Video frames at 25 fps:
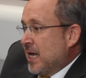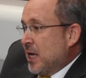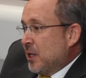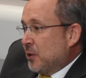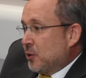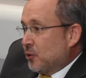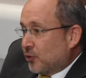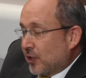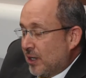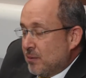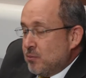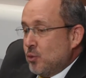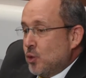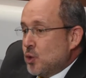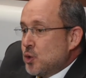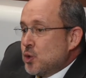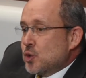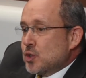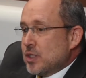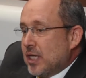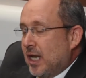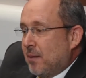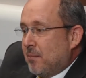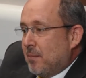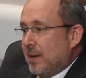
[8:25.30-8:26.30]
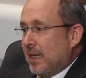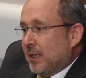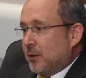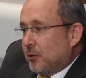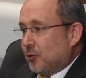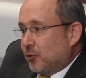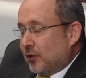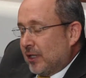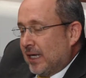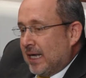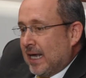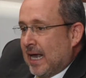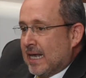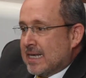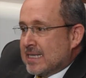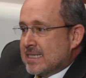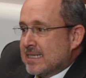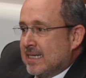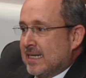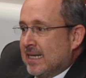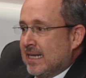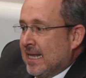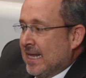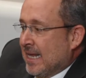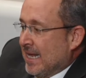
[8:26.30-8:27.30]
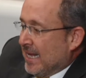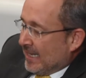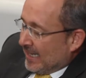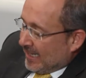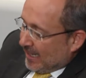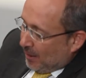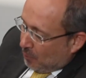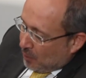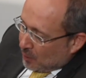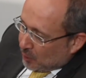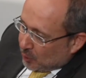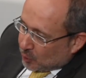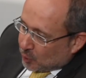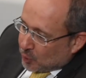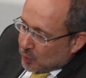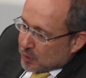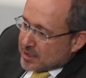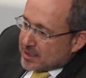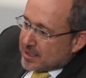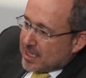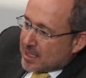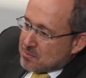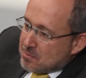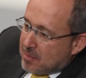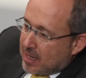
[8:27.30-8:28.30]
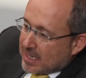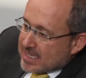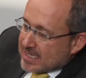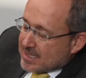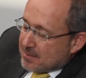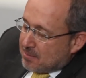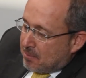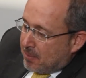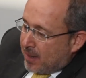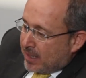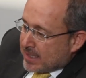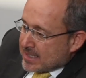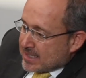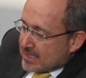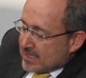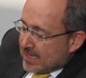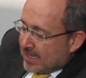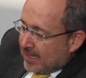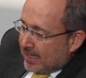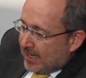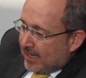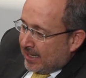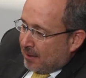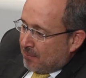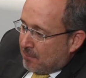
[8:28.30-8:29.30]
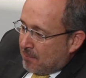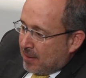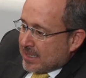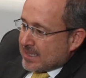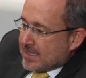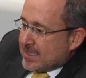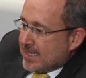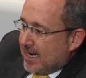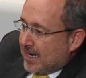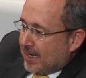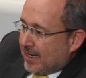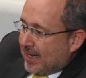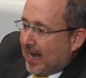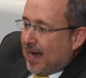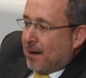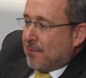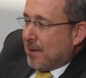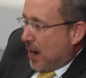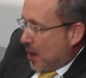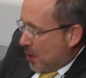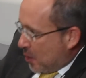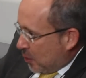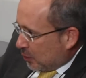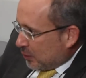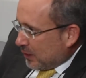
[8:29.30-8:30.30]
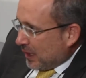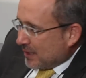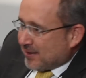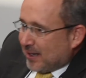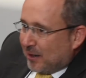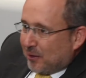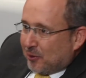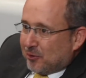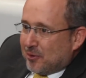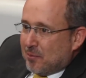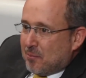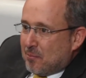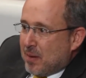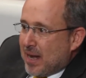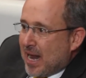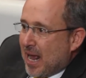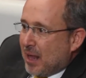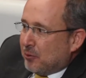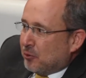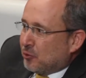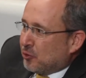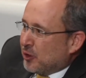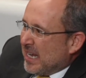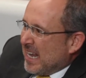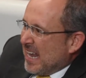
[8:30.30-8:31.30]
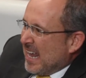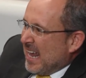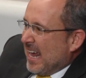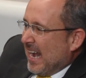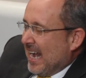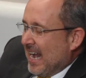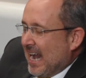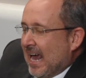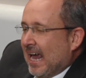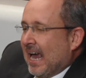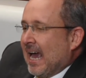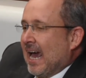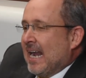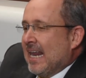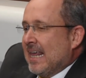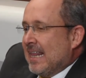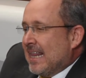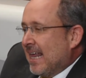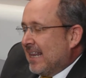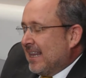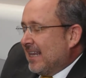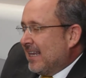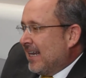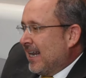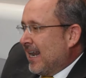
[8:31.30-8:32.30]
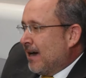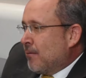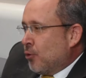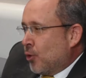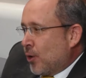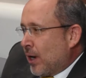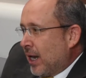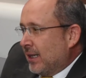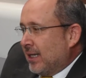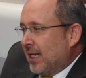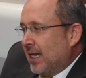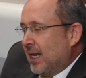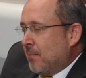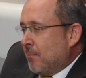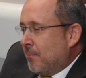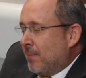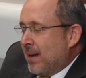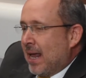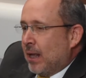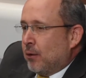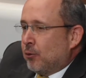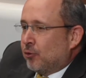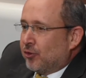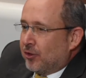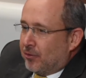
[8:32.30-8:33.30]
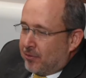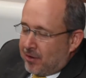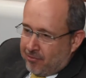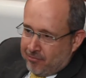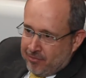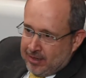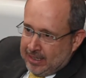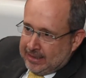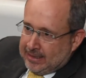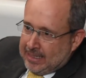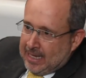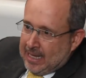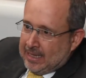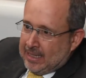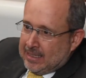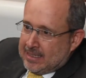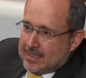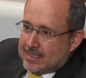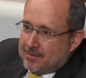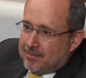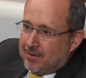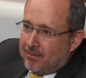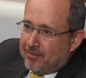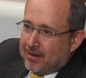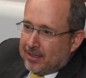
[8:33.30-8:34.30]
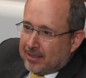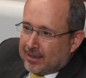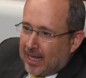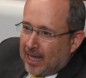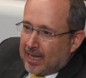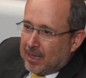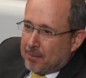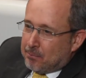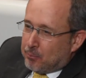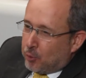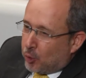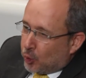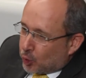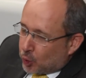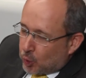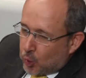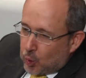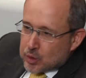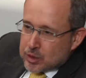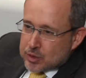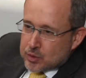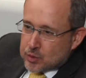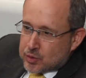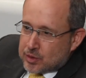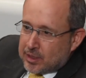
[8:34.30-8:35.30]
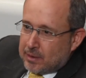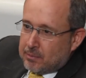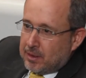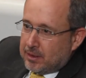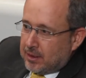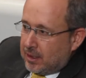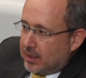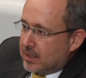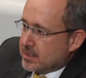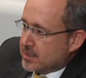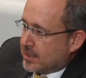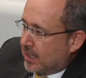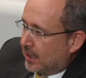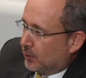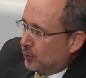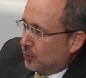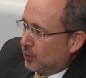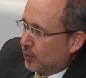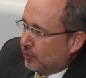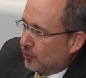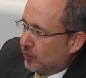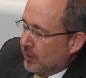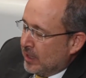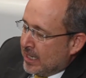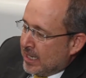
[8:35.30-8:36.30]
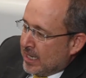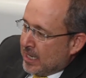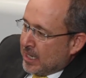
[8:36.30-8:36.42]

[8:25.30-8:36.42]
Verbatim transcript: Entonces hay muchos elementos que hacen que cuando tú estás más, más, eh, más cerca, abarrotas a los empleados, la calidad laboral del empleado se ve afectada, se ve afectada por todos esos temas de distractores.